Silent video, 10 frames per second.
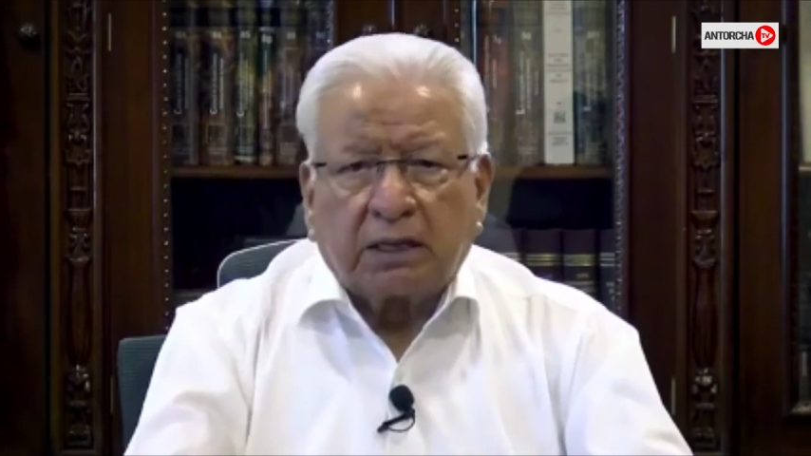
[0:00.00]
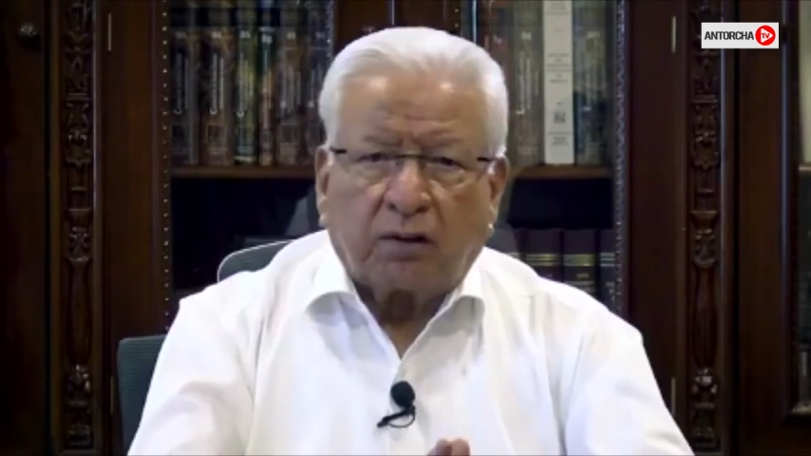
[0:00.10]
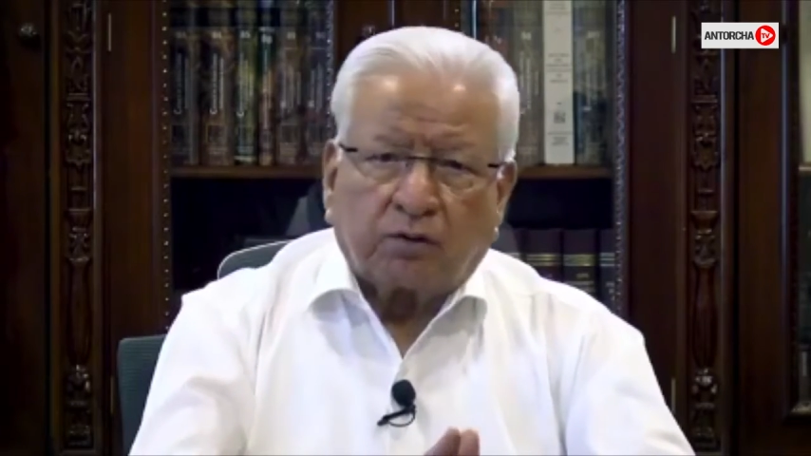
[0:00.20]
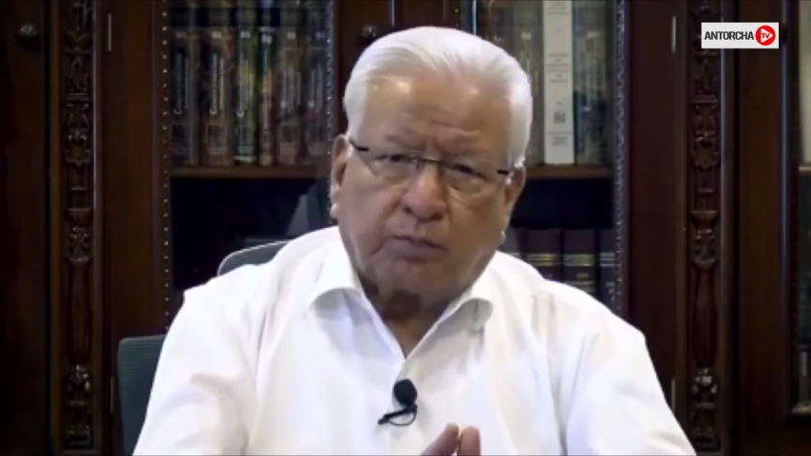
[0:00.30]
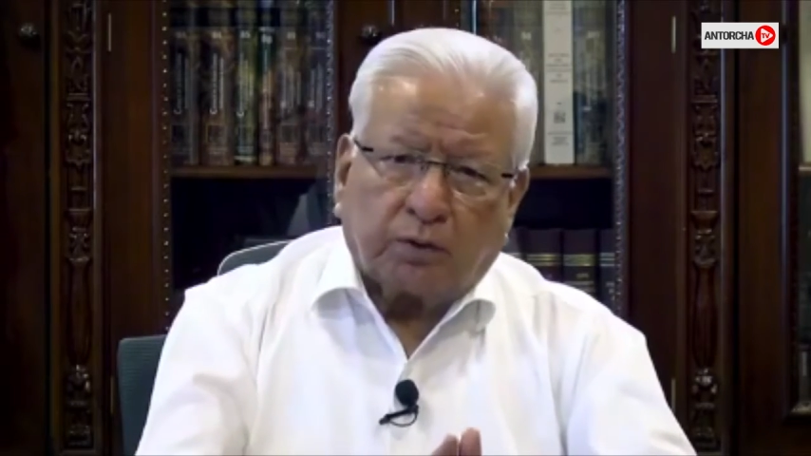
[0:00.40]
a
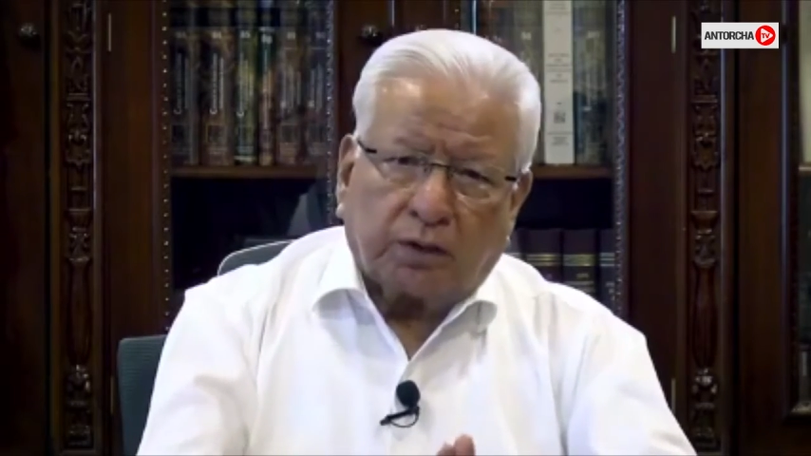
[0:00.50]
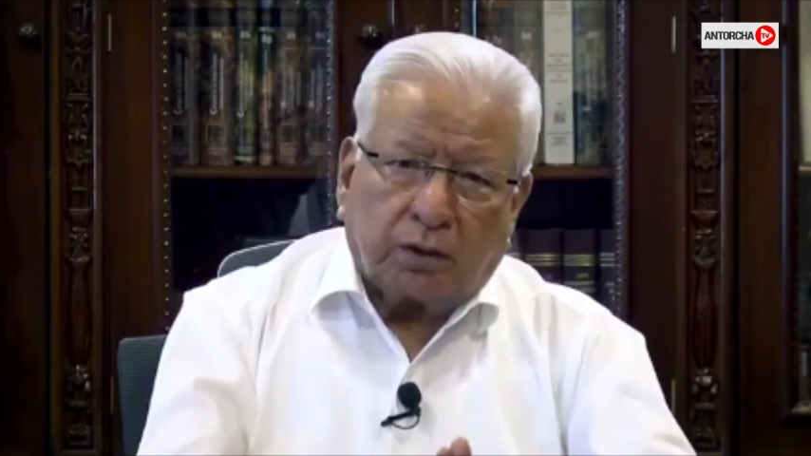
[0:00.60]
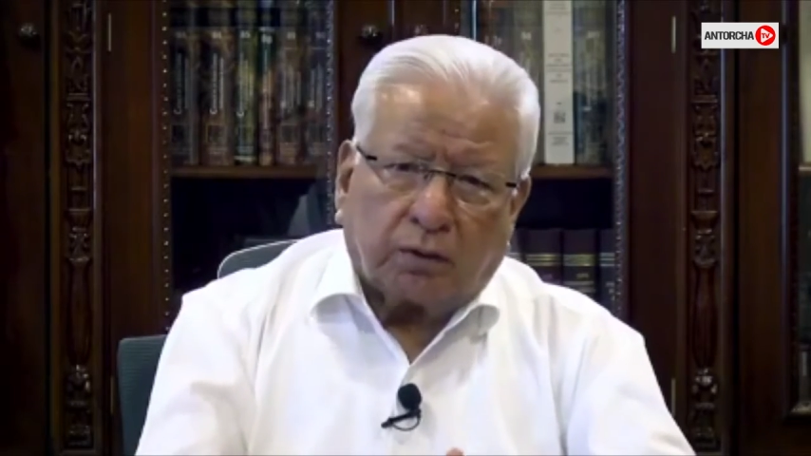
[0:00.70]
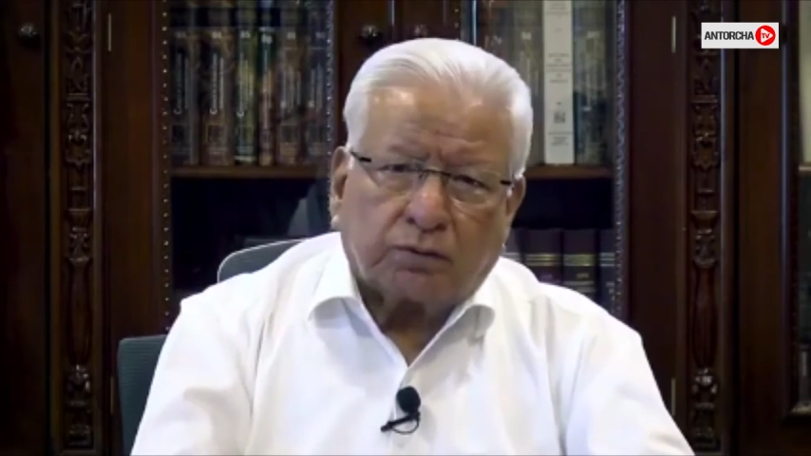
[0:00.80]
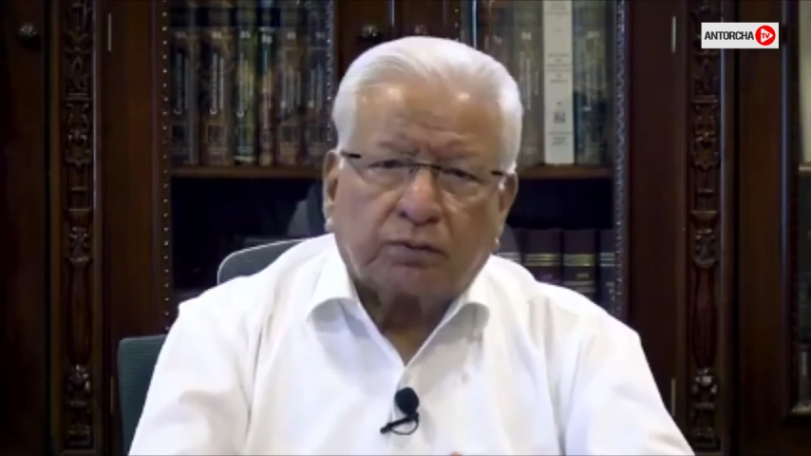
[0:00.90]
los
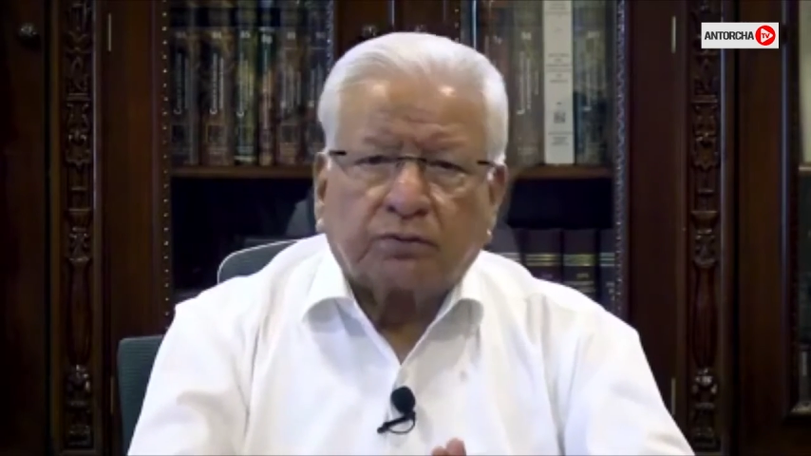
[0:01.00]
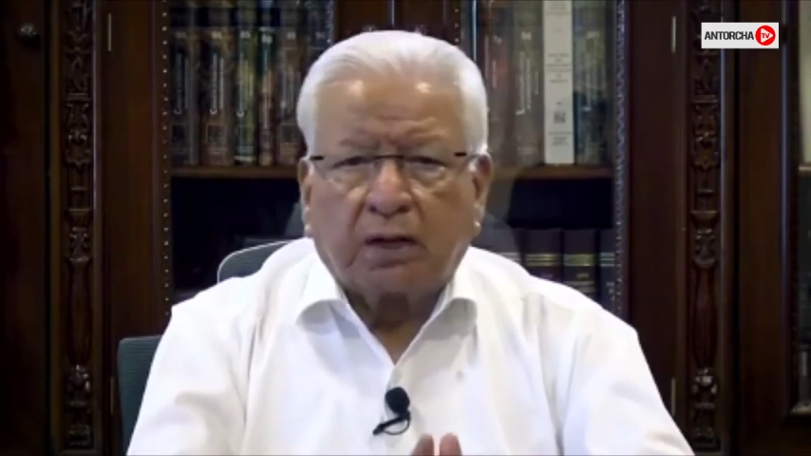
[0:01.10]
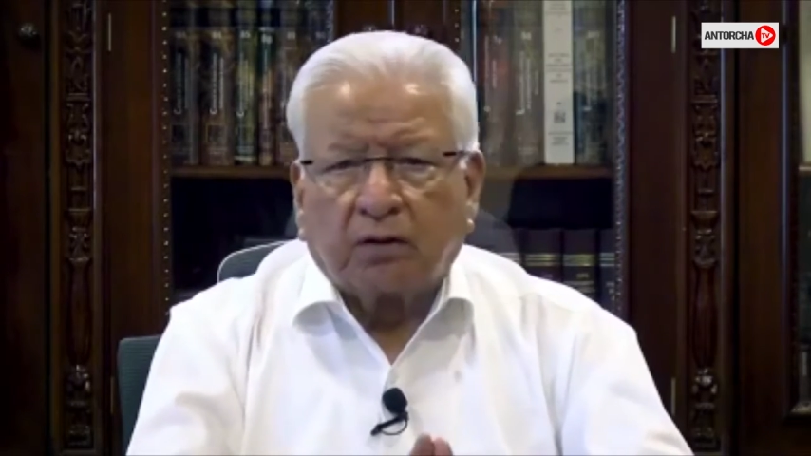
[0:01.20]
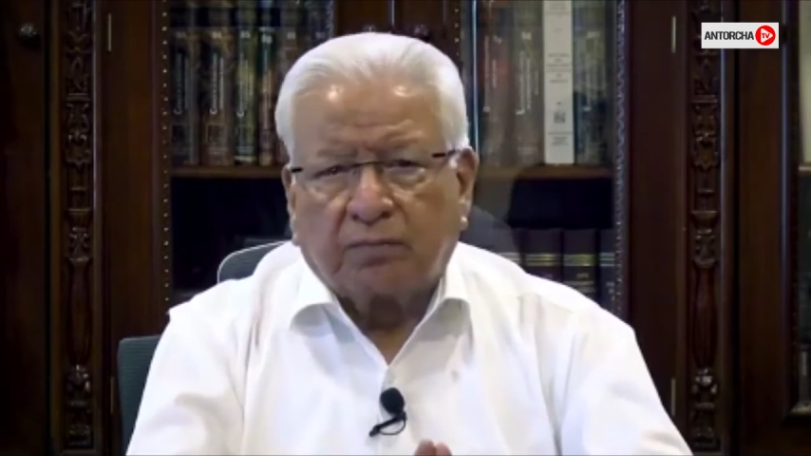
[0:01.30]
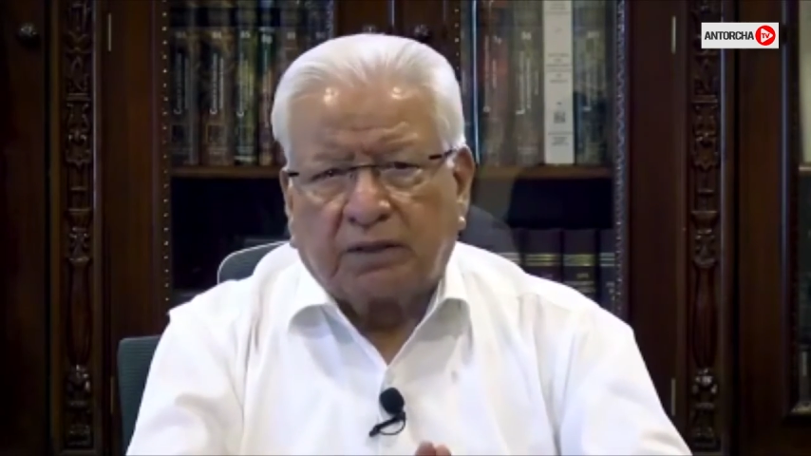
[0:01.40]
poderosos,
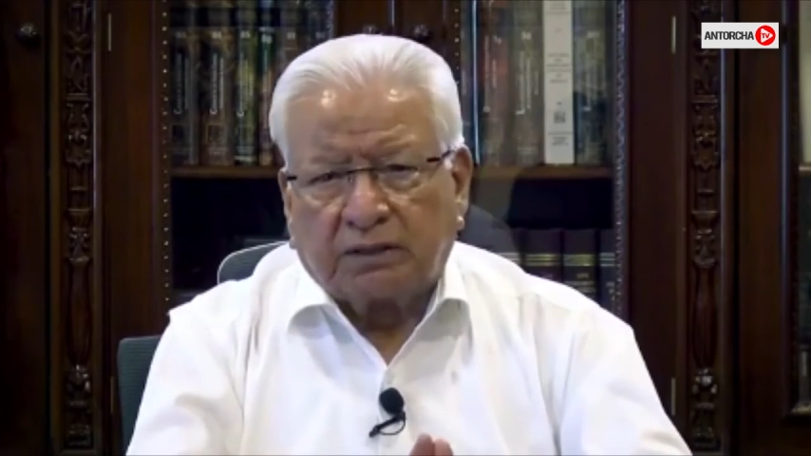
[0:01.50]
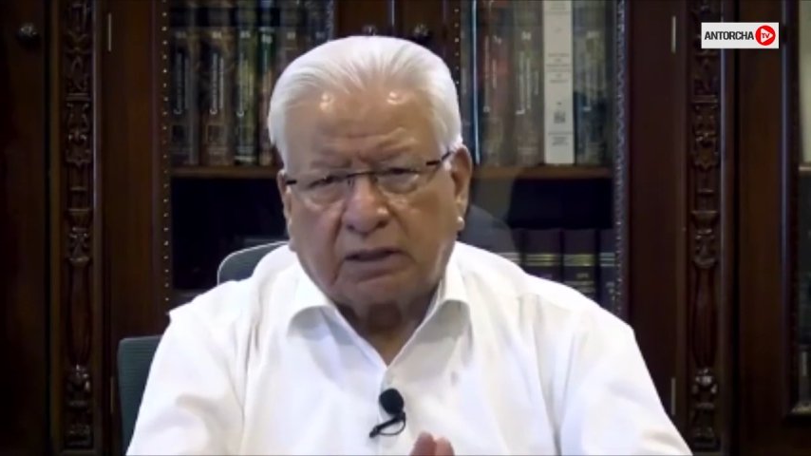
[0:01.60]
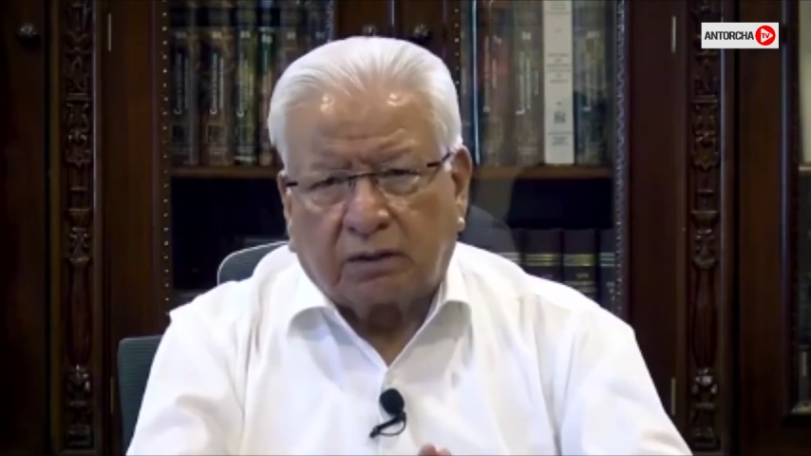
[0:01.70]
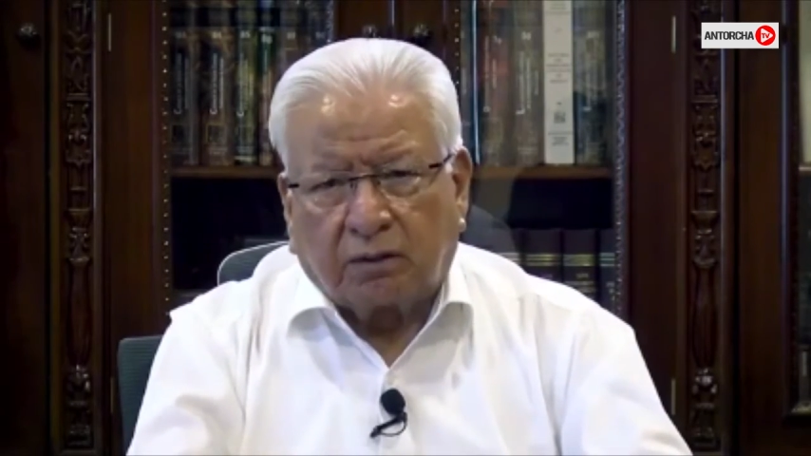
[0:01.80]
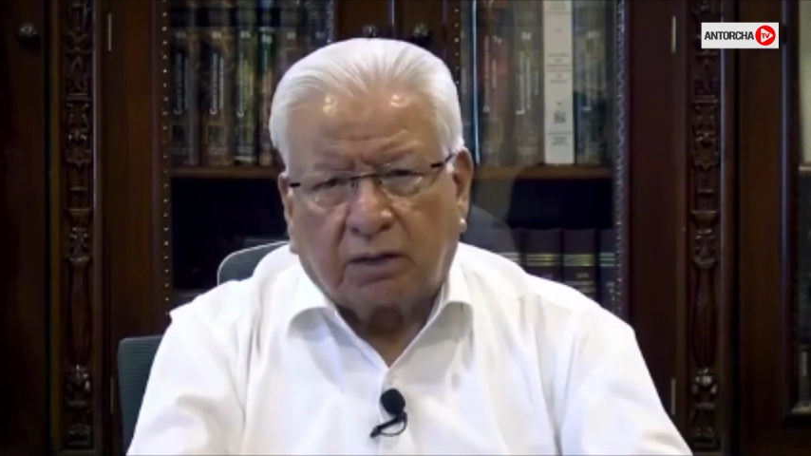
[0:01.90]
a los
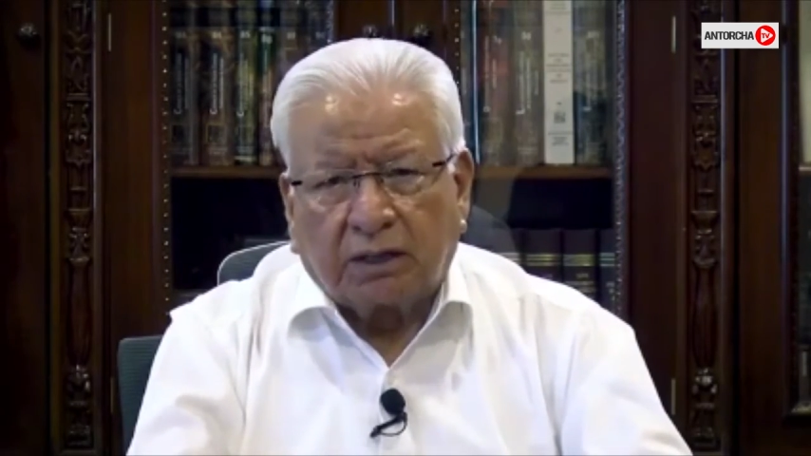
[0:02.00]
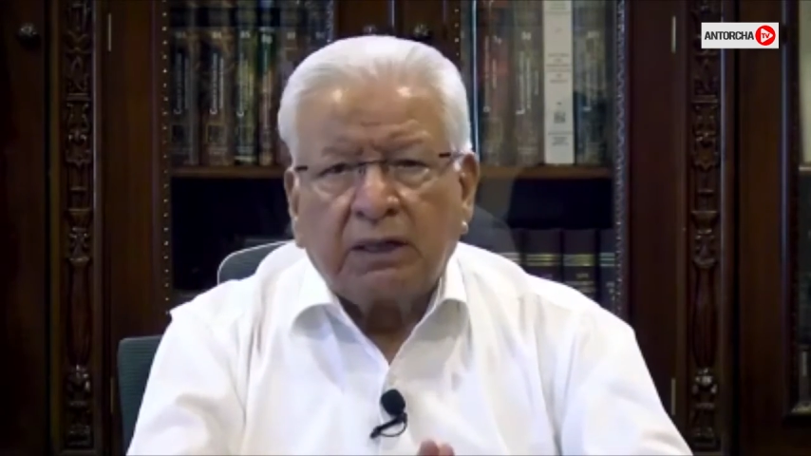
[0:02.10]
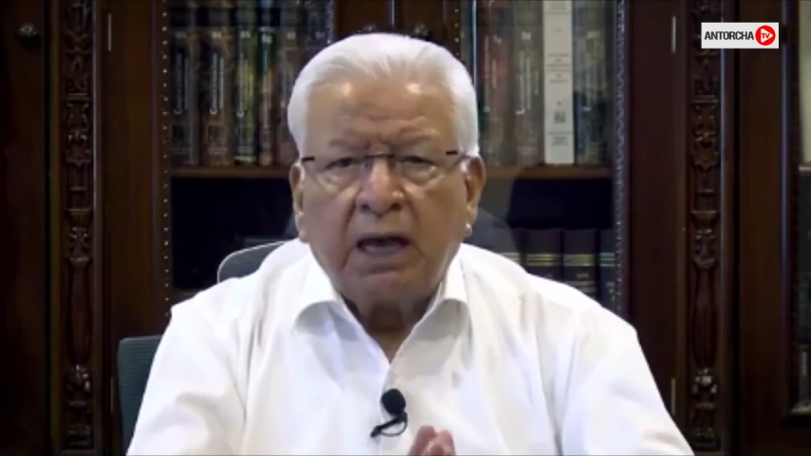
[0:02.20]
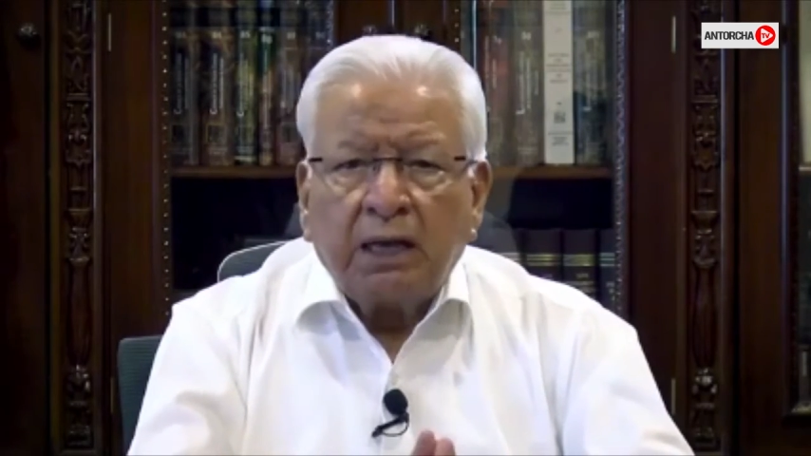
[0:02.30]
vencedores